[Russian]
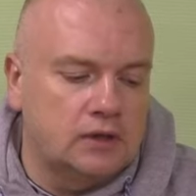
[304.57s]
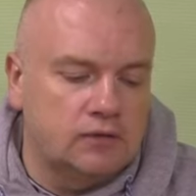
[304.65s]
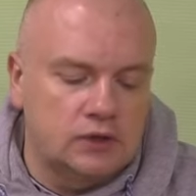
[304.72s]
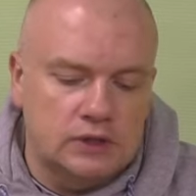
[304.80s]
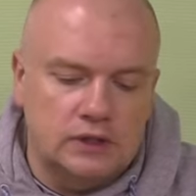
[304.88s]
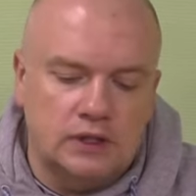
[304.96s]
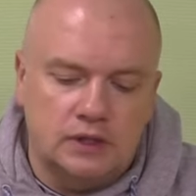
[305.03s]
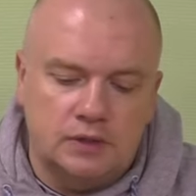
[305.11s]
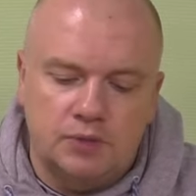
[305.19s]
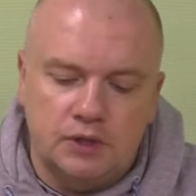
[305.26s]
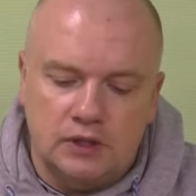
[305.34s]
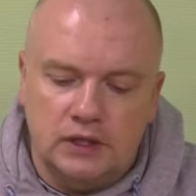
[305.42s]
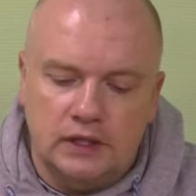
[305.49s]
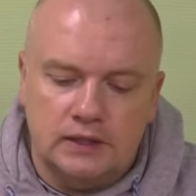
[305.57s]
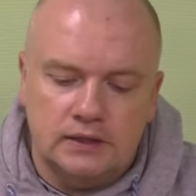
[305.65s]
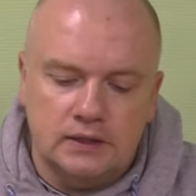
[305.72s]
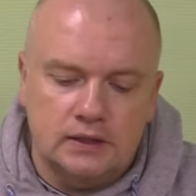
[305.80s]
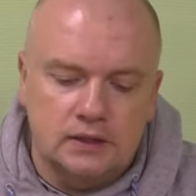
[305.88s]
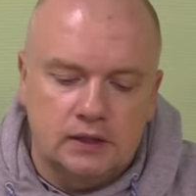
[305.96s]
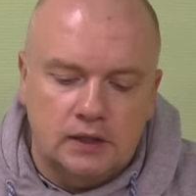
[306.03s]
вот здесь
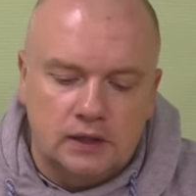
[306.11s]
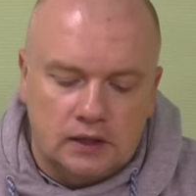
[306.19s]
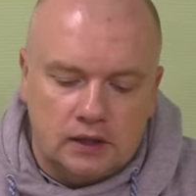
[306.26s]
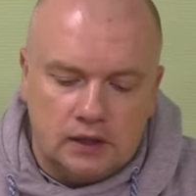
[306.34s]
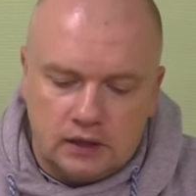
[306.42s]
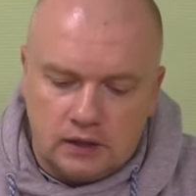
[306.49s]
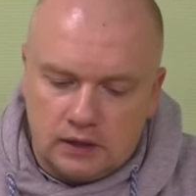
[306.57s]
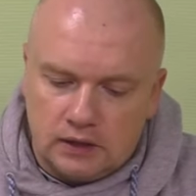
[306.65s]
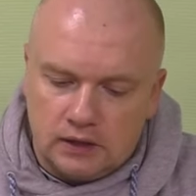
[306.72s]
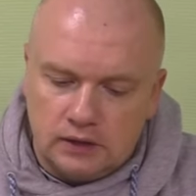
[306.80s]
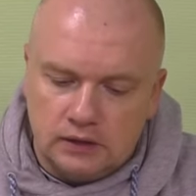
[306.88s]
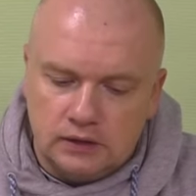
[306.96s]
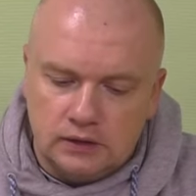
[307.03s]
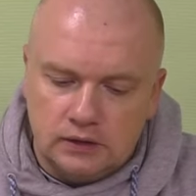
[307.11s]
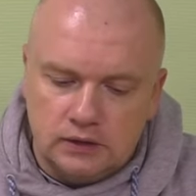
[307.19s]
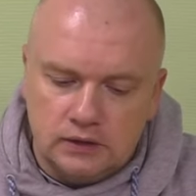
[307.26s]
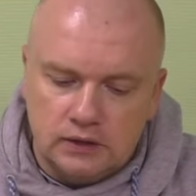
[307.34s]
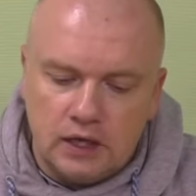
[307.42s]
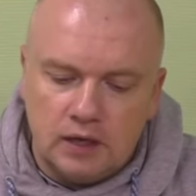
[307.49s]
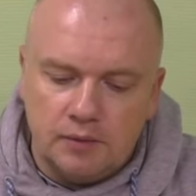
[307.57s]
15,
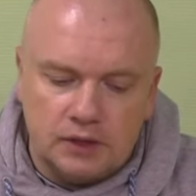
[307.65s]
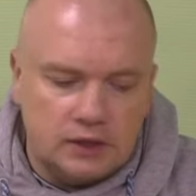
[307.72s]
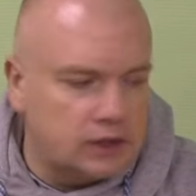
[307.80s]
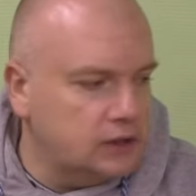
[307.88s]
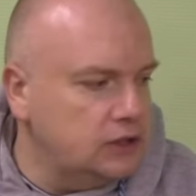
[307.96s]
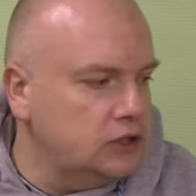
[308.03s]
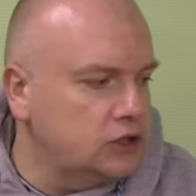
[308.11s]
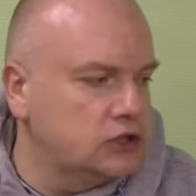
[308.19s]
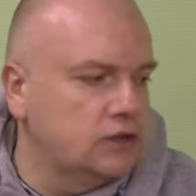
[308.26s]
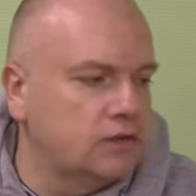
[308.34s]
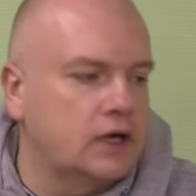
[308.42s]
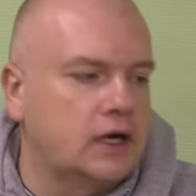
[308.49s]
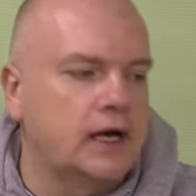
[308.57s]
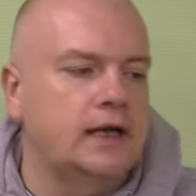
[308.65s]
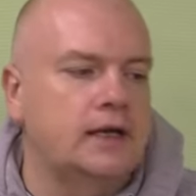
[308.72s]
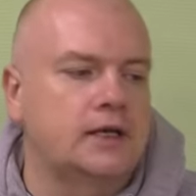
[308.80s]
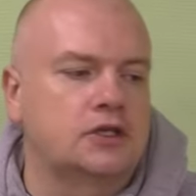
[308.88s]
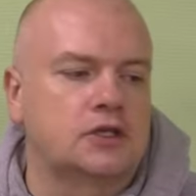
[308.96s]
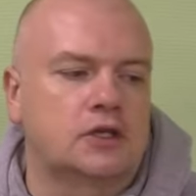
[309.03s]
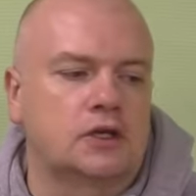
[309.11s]
диаметр нижнего
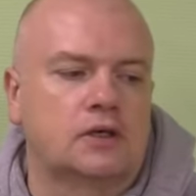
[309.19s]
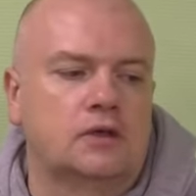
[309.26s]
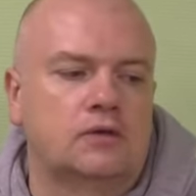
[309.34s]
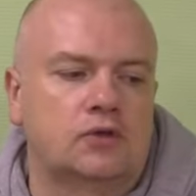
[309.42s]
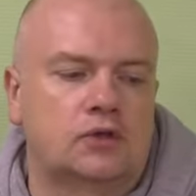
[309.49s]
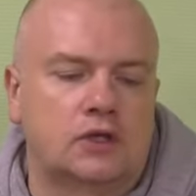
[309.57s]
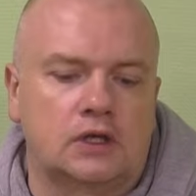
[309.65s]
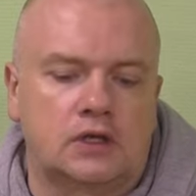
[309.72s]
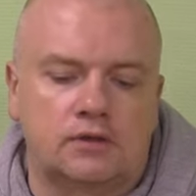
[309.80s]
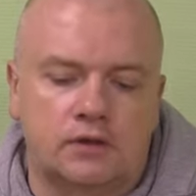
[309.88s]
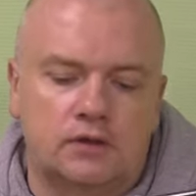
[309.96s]
колечка вот этого